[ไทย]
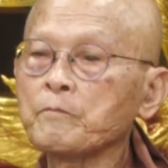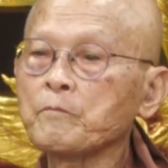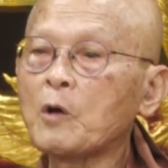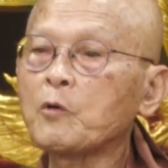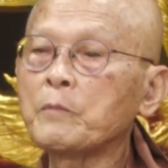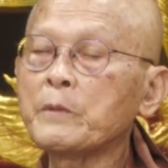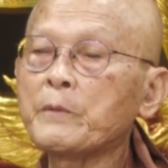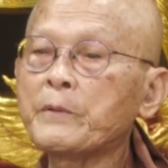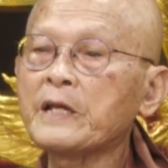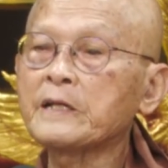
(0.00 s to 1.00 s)
เพราะคุณไม่มี
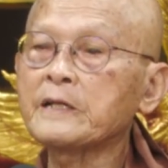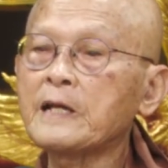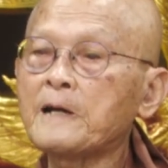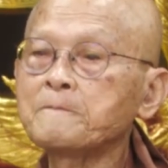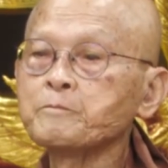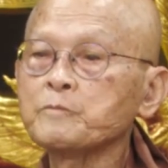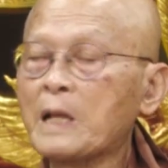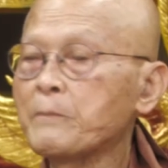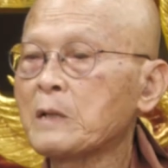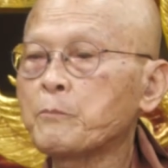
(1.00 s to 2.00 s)
พยัญชนะ แต่
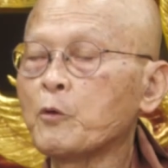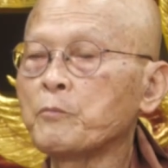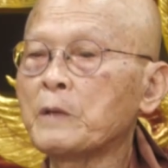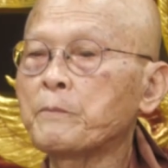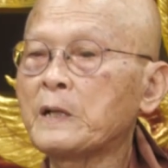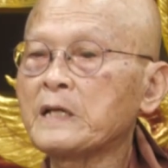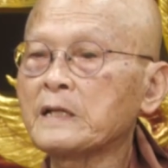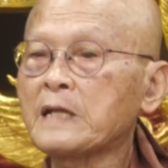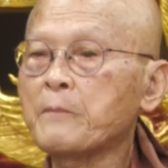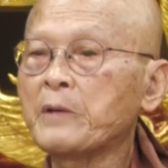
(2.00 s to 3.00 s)
เมื่อคุณมีพยัญ
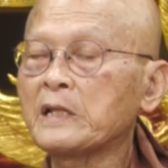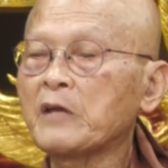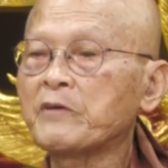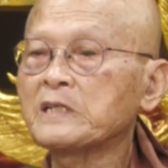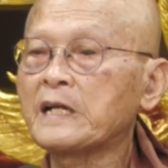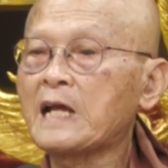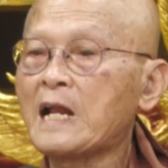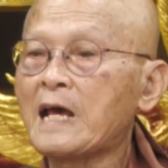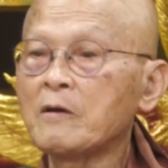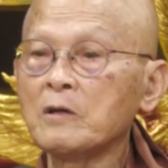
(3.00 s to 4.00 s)
ชนะมีธิวจนะ
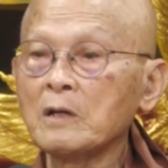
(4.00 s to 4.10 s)
แล้ว